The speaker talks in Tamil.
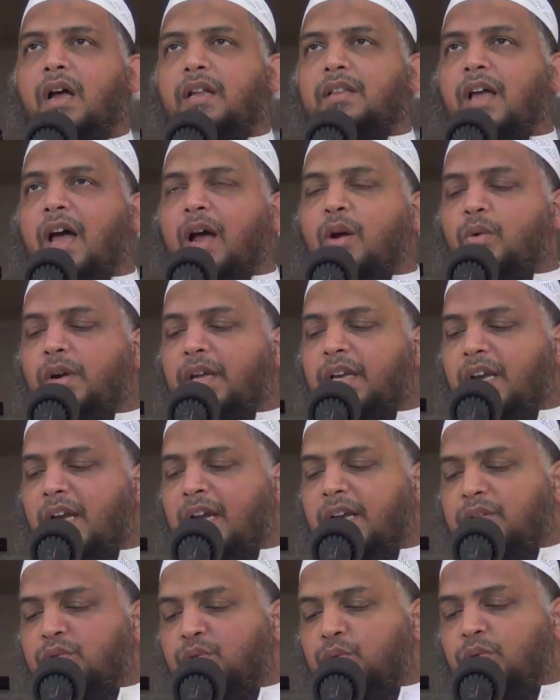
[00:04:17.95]
அல்லாஹுடைய
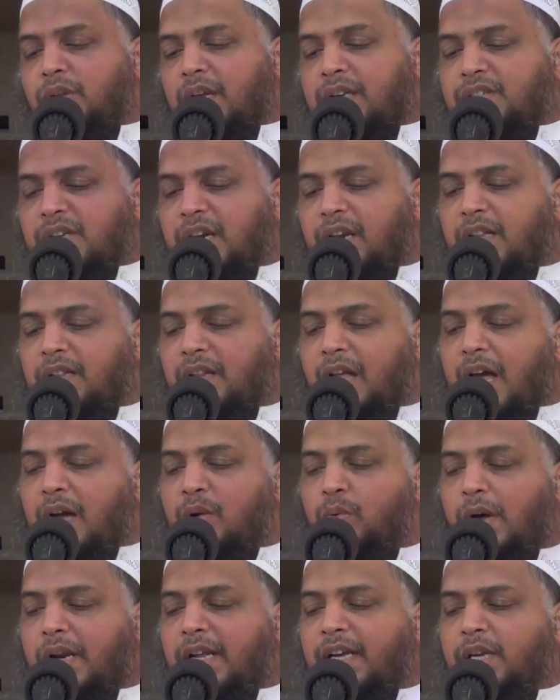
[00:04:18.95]
தூதர்
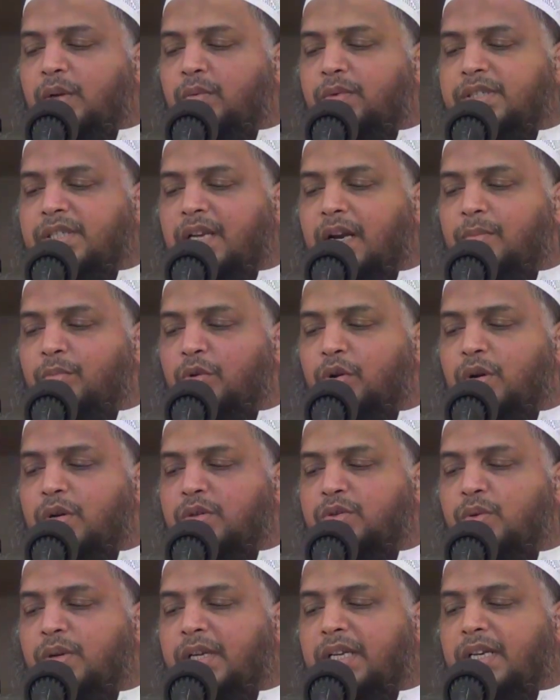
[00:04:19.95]
சல்லல்லாஹு அலைஹி வசல்லம்
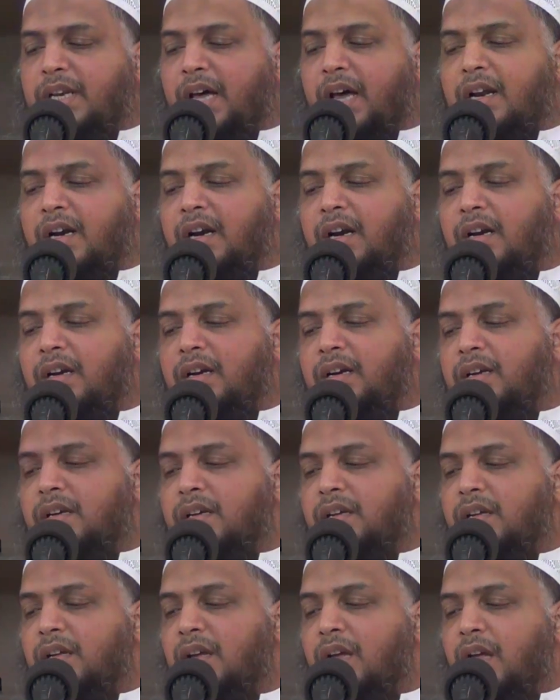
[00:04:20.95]
அவர்கள் சொல்கின்றார்கள்
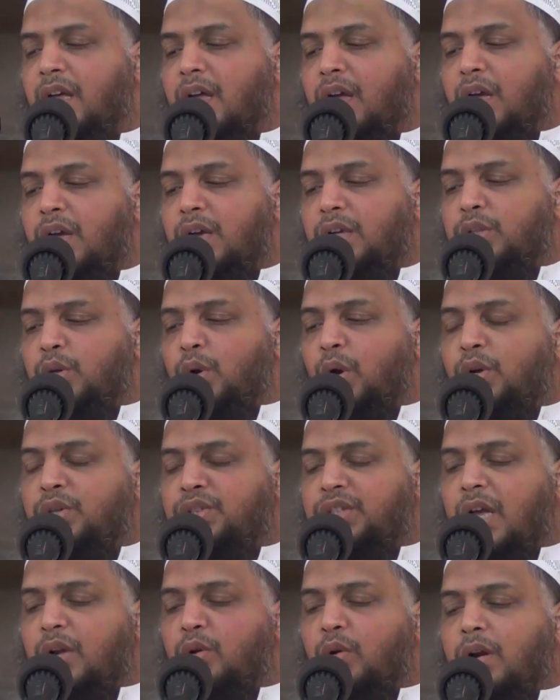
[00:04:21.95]

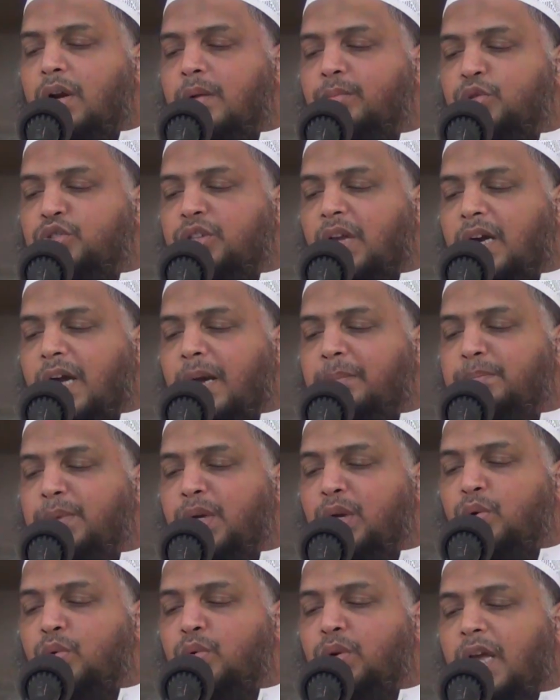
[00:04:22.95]
யுஹ்ஷருல்
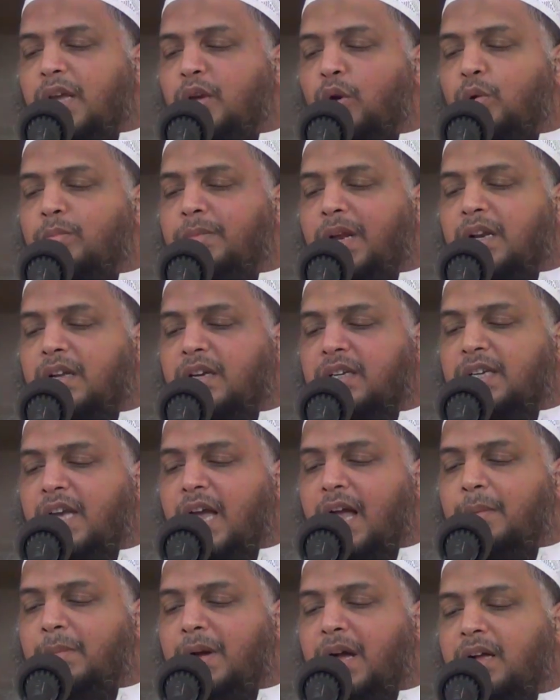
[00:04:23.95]
முத்தகப்பிரூன யோமல்
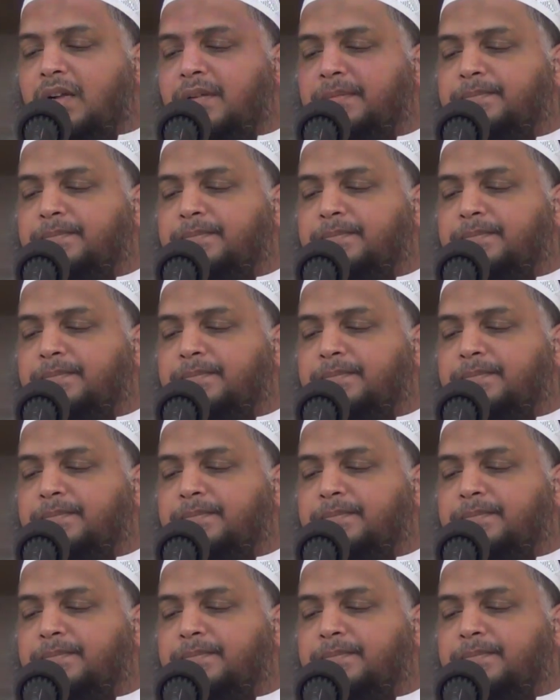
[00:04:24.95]
கியாமா